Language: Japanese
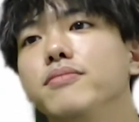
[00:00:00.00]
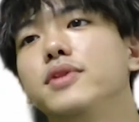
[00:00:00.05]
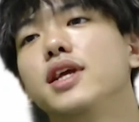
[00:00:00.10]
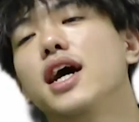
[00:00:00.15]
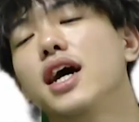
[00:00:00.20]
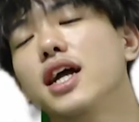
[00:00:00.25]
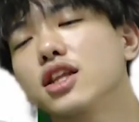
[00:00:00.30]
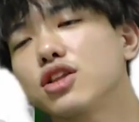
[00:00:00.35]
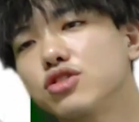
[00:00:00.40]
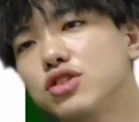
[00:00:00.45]
流
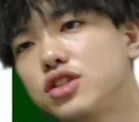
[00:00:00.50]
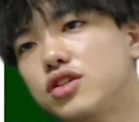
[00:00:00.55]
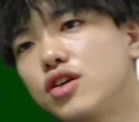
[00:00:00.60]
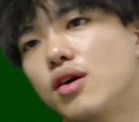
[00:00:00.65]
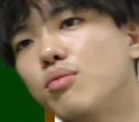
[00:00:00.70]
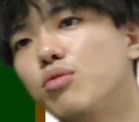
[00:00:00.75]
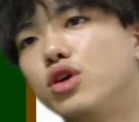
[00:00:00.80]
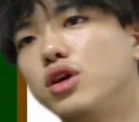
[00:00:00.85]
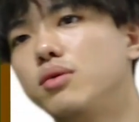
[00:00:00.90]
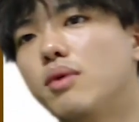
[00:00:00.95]
れとして
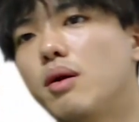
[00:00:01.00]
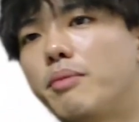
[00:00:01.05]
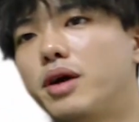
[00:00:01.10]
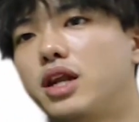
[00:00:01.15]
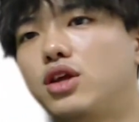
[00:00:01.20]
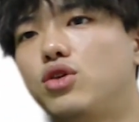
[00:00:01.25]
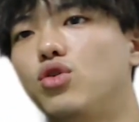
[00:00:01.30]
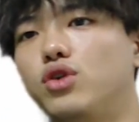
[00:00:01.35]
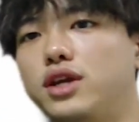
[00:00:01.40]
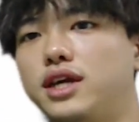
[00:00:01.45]
はもう今ま
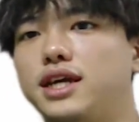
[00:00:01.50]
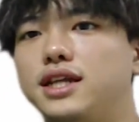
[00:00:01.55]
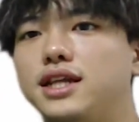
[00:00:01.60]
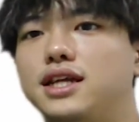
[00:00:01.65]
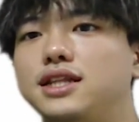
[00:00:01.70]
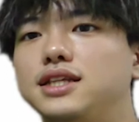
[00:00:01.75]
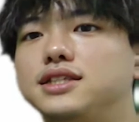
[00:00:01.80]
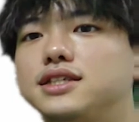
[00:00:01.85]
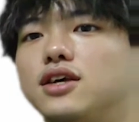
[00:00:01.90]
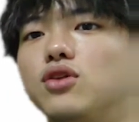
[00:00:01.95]
で通り
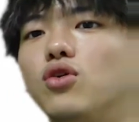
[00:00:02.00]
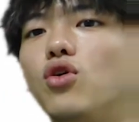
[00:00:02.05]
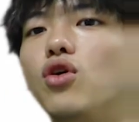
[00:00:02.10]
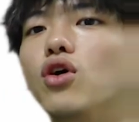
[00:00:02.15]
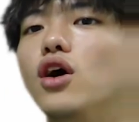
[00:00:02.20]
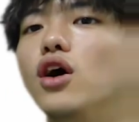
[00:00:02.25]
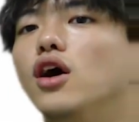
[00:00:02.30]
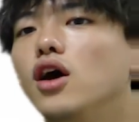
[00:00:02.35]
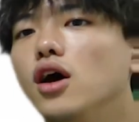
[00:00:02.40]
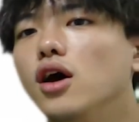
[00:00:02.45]
なんですけ
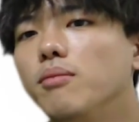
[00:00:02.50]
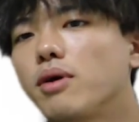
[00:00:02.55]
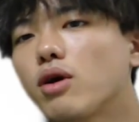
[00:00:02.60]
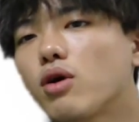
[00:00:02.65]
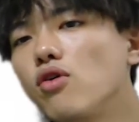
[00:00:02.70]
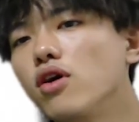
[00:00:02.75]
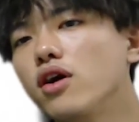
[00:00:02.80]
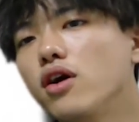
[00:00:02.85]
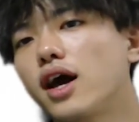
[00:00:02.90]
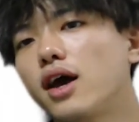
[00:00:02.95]
ど、まあ、
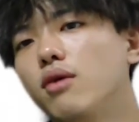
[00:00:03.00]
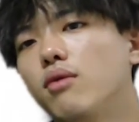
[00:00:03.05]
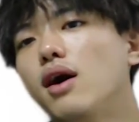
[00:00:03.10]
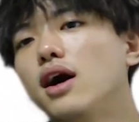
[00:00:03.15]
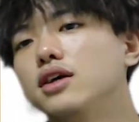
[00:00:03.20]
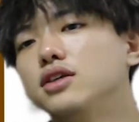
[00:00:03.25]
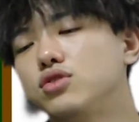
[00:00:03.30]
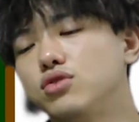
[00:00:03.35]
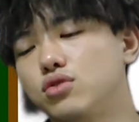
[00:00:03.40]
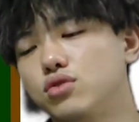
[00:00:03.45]
今回
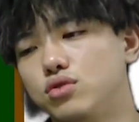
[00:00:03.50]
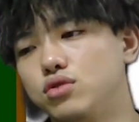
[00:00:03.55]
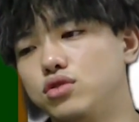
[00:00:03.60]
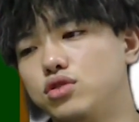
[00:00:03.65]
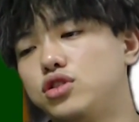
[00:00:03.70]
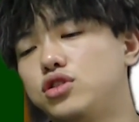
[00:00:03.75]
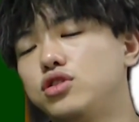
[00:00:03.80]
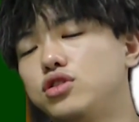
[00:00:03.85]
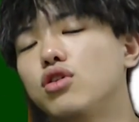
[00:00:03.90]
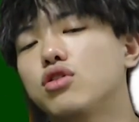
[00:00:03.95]
はその
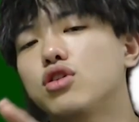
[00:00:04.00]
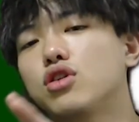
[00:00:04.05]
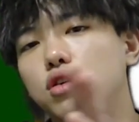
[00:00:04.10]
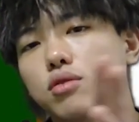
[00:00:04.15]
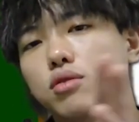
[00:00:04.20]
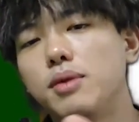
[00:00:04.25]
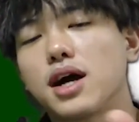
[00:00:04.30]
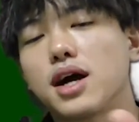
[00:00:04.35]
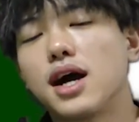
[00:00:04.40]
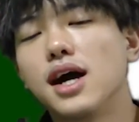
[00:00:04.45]
出
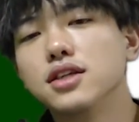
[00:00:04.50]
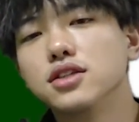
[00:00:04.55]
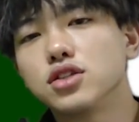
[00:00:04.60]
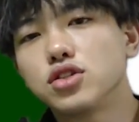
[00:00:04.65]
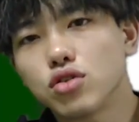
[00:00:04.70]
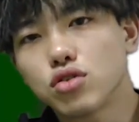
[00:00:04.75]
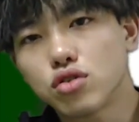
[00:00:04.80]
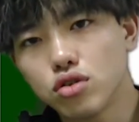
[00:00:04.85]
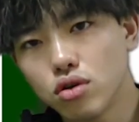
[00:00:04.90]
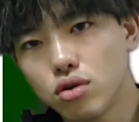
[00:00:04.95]
力、まあ、観
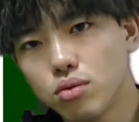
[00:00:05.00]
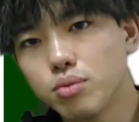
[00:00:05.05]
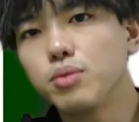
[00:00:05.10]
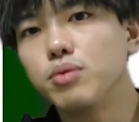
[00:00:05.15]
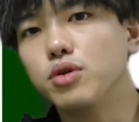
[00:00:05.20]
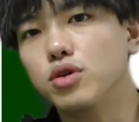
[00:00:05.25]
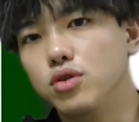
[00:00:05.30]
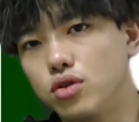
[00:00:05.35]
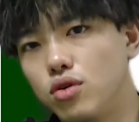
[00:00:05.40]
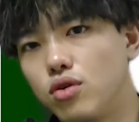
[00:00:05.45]
測の部
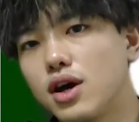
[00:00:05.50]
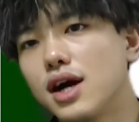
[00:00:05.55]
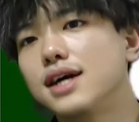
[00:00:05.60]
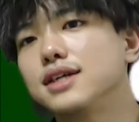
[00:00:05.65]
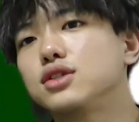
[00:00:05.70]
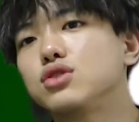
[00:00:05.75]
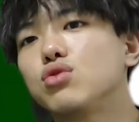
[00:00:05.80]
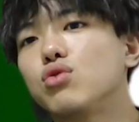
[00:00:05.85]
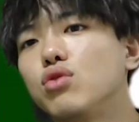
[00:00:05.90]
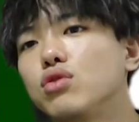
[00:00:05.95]
分の
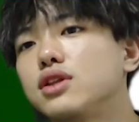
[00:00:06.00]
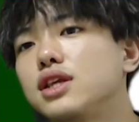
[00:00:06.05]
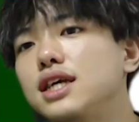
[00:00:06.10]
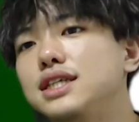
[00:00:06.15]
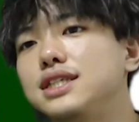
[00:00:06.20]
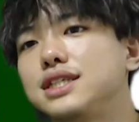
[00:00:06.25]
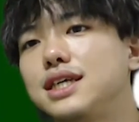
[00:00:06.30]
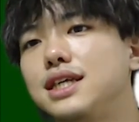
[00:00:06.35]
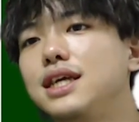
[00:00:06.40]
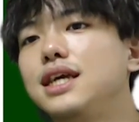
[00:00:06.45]
観測方程
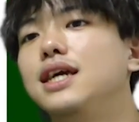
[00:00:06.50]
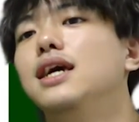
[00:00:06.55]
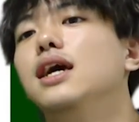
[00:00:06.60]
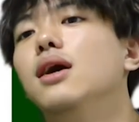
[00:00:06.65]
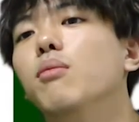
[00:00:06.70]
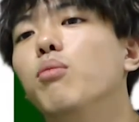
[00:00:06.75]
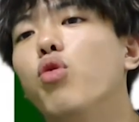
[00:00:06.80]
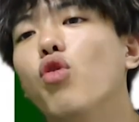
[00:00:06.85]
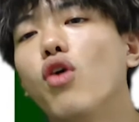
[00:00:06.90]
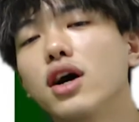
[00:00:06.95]
式
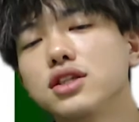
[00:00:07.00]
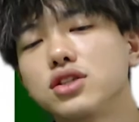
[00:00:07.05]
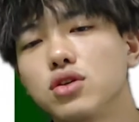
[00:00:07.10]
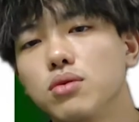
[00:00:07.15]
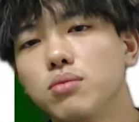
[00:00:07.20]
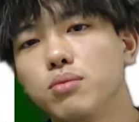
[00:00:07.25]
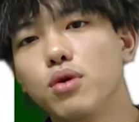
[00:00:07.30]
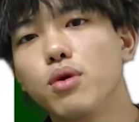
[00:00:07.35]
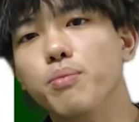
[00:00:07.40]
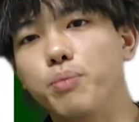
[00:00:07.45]
に
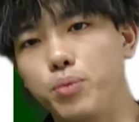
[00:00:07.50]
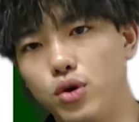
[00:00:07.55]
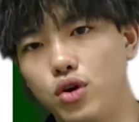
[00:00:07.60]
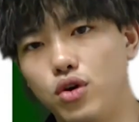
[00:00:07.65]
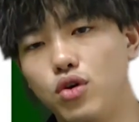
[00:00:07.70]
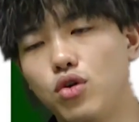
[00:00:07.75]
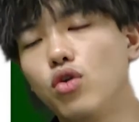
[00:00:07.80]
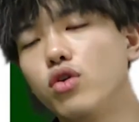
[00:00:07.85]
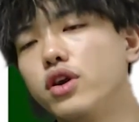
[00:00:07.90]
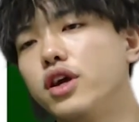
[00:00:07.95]
ポアソン分
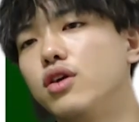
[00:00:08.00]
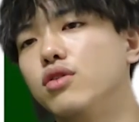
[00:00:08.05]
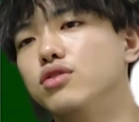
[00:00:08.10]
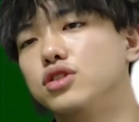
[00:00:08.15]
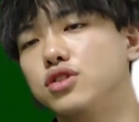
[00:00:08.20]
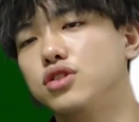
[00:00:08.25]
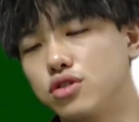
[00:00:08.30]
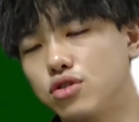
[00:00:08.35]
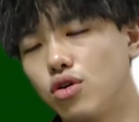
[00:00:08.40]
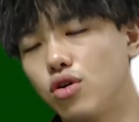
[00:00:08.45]
布を利用
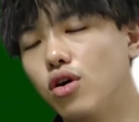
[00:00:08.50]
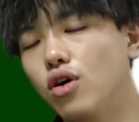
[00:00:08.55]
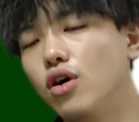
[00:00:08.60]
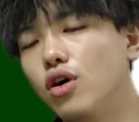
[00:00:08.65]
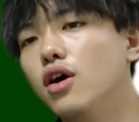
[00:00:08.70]
すると。